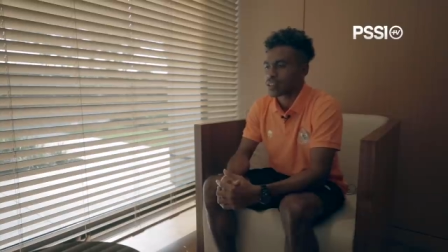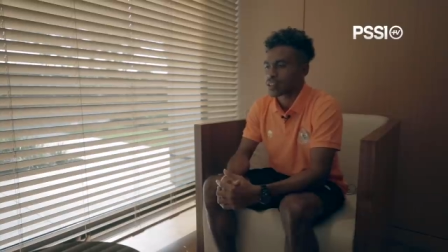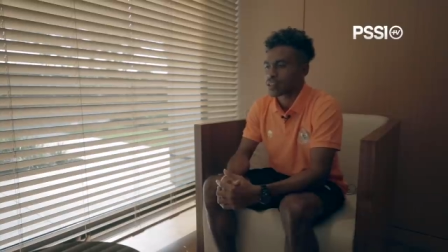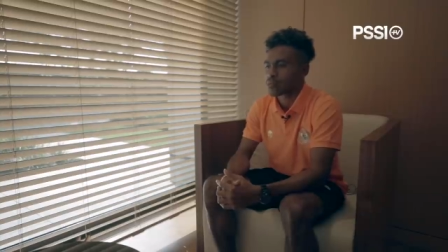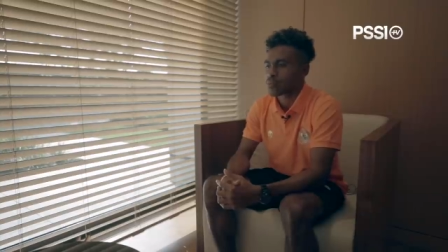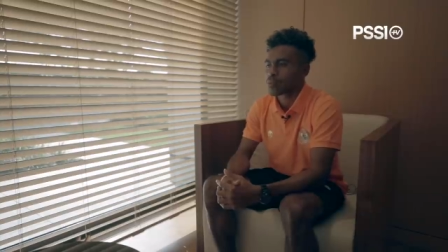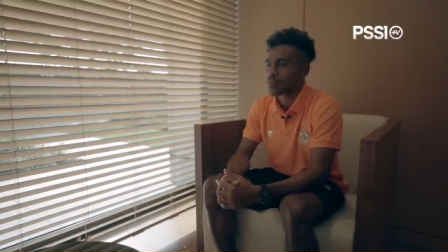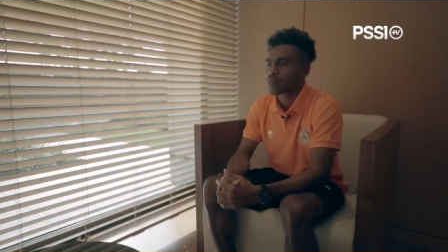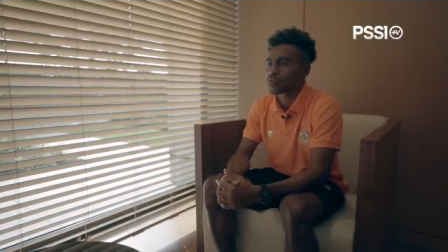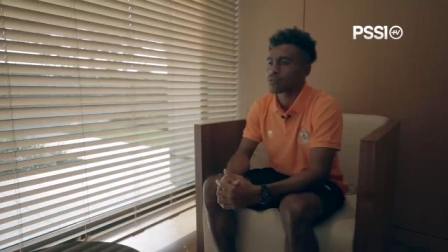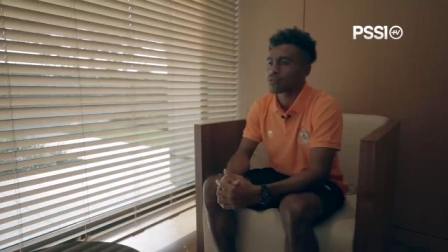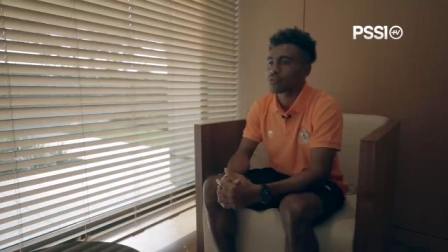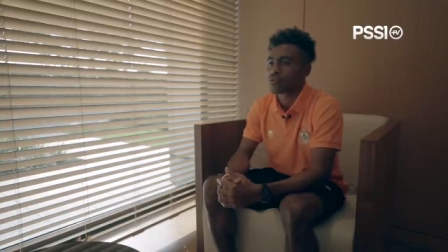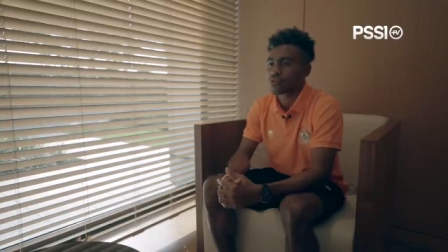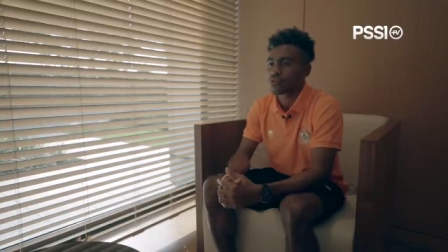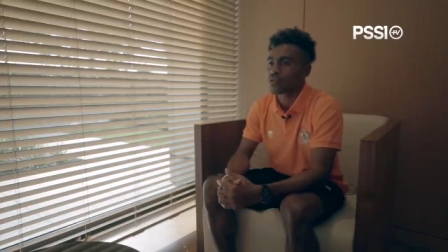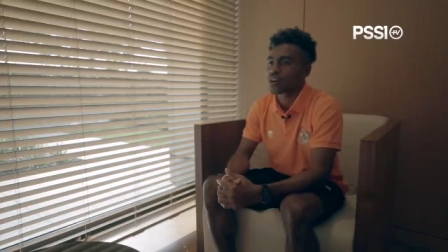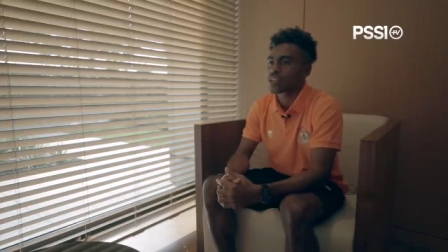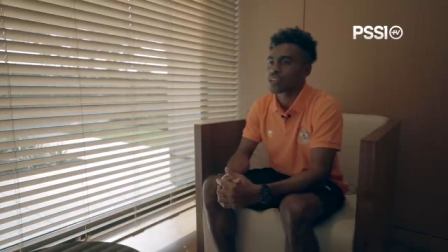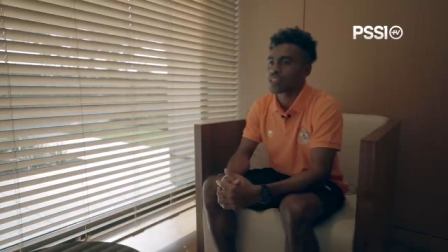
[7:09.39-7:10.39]
cuma butuh
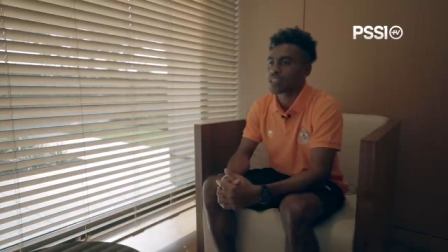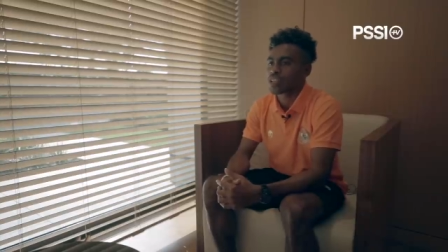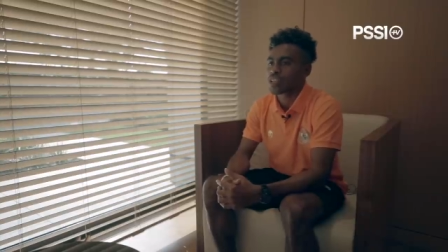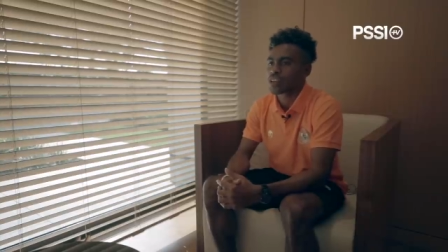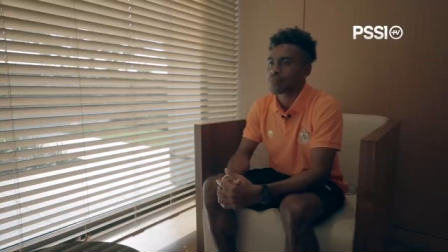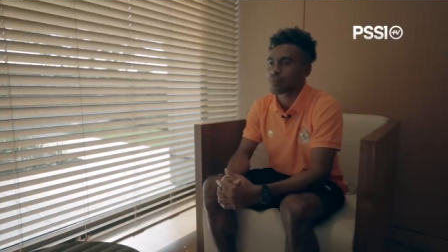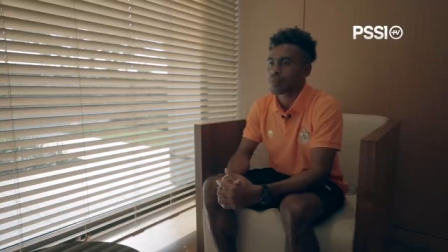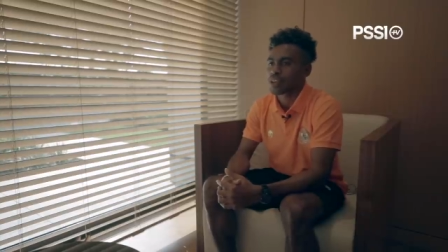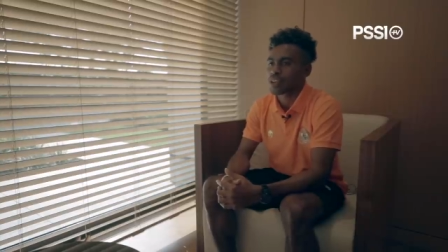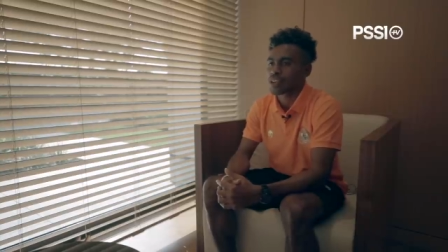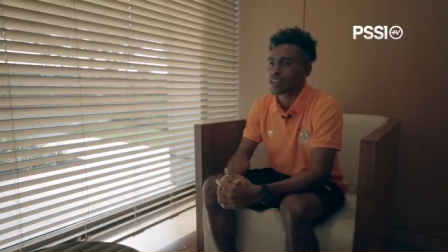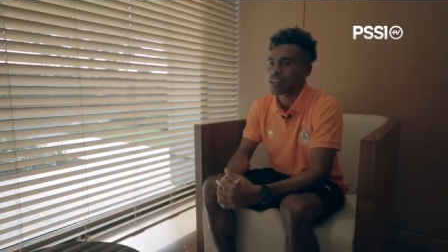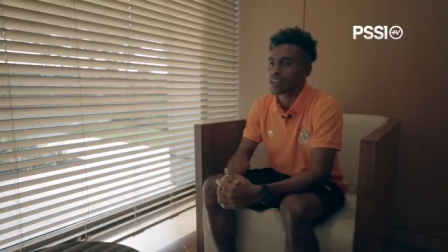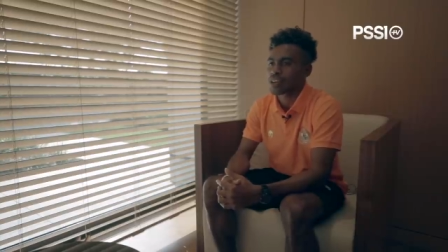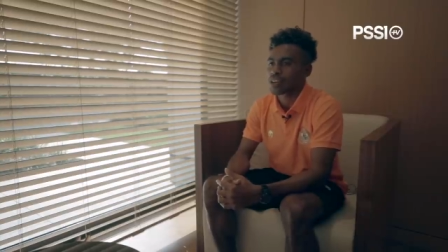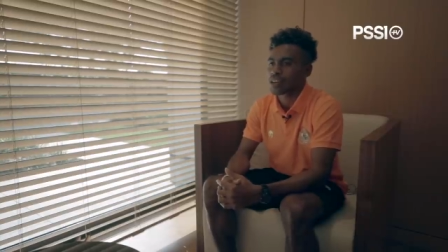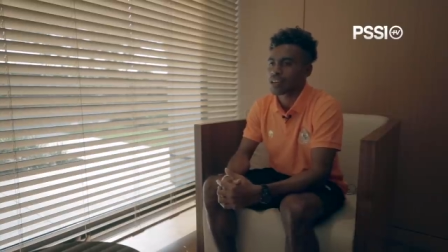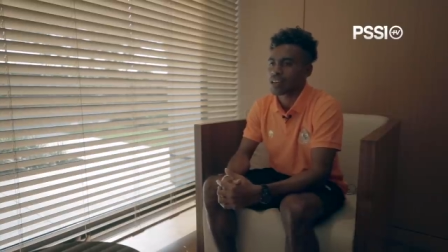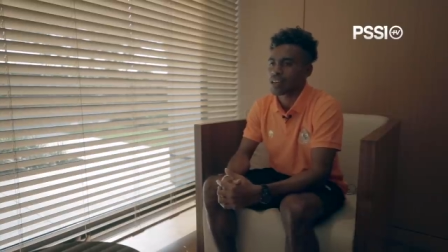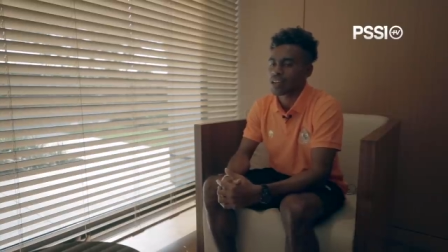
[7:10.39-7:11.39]
dukungan saya dari mereka
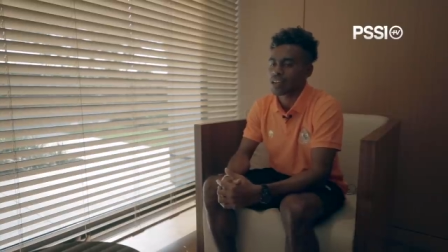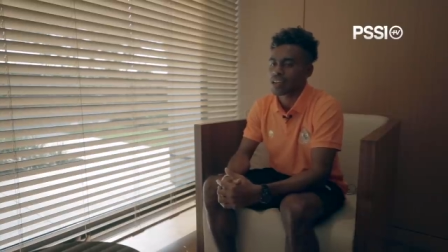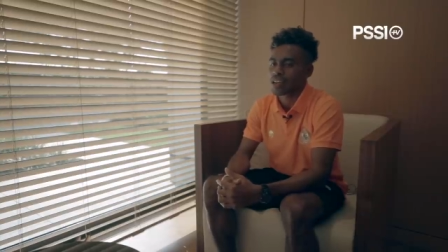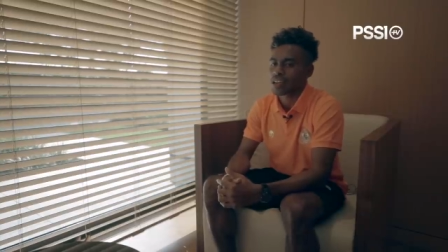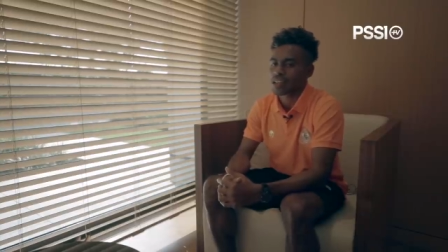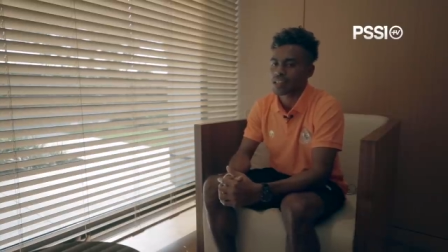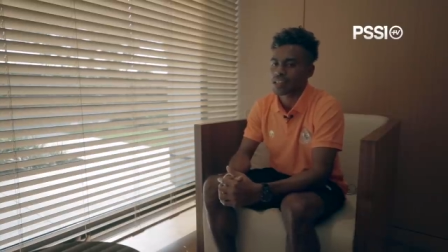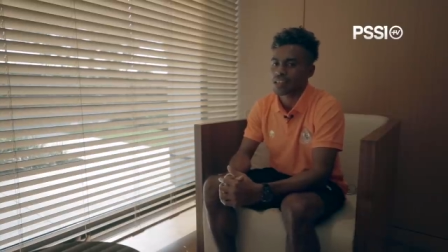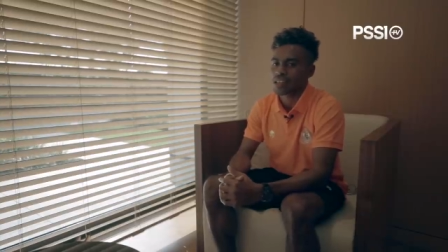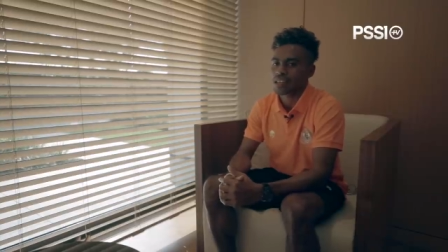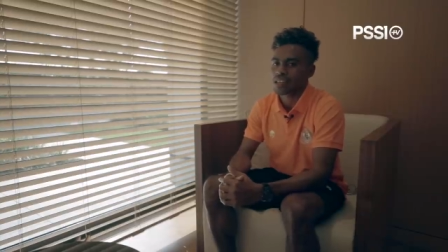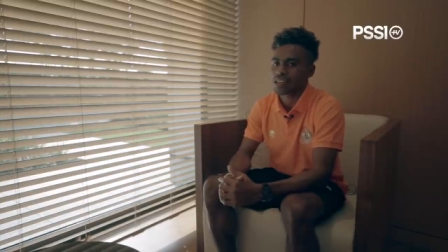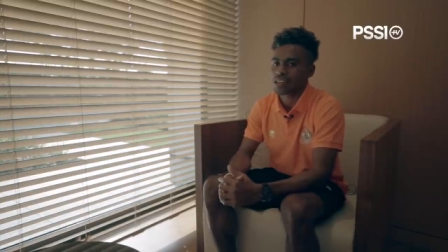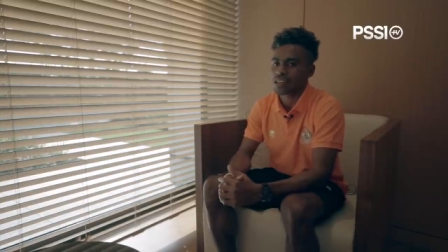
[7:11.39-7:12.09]
karena kita